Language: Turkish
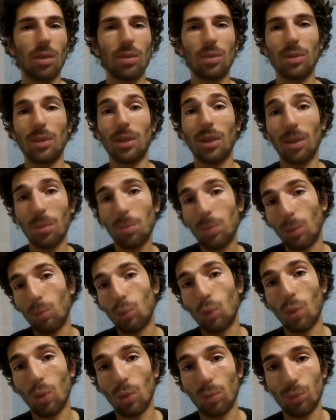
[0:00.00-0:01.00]
adı gene
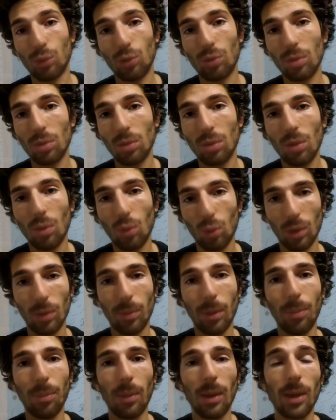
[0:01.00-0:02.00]
pamuk olmuştu. O
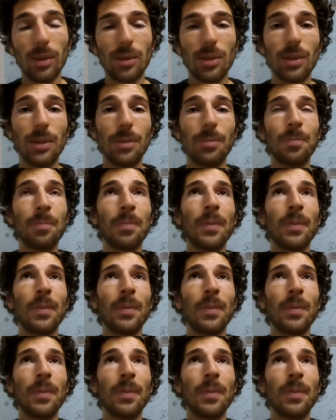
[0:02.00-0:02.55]
da bembeyazdı.